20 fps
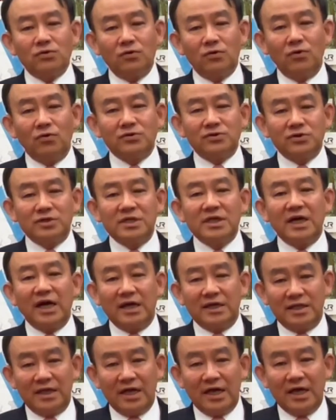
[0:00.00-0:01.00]
土交通委員
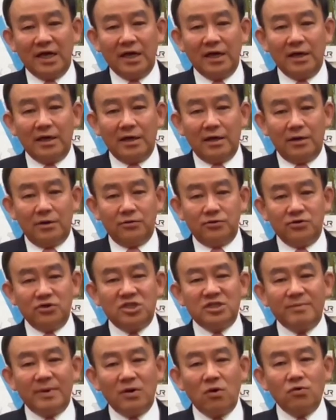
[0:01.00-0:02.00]
会で、冬
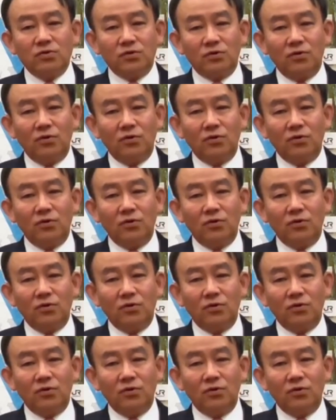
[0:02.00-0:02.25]
芝国土